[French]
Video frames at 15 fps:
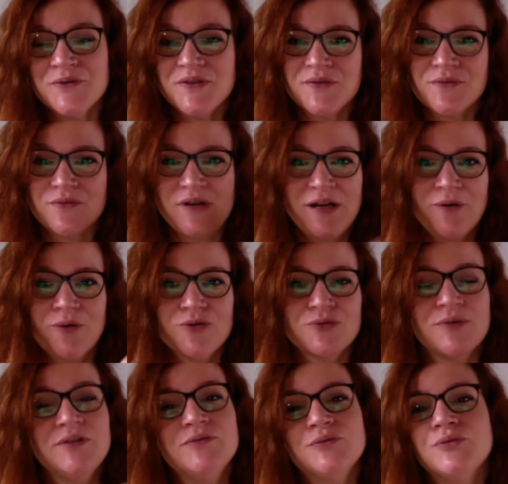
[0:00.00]
Si vous voulez le
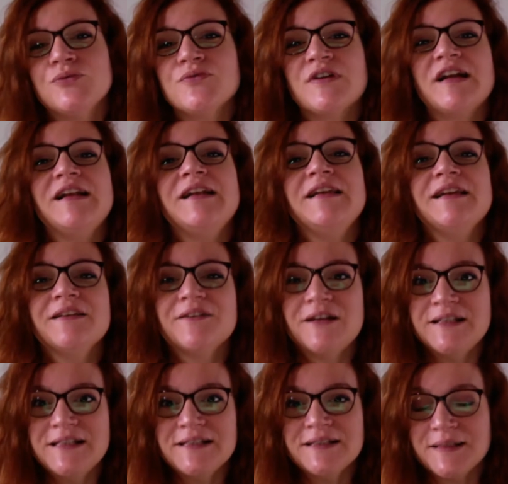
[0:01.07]
rejoindre, vous trouverez le lien dans la
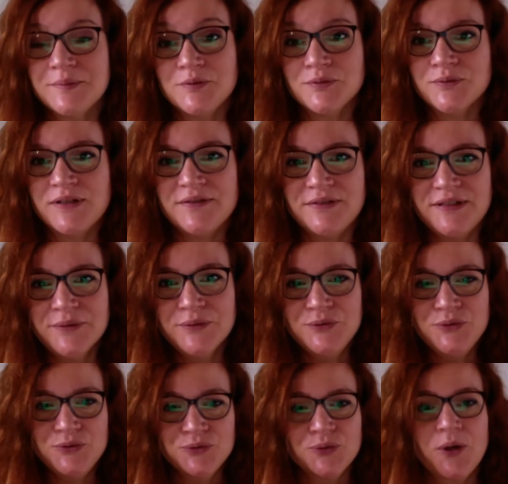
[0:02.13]
description de la vidéo
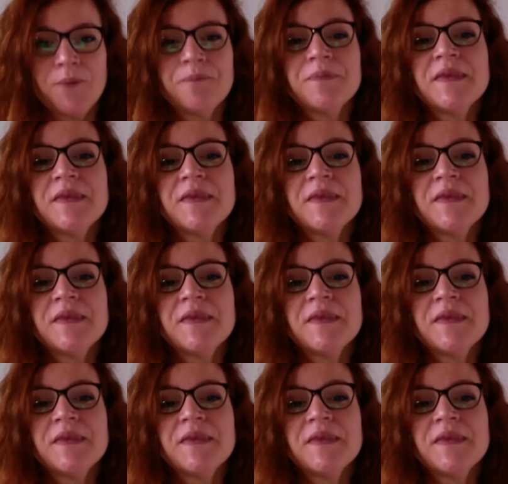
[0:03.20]
du jour.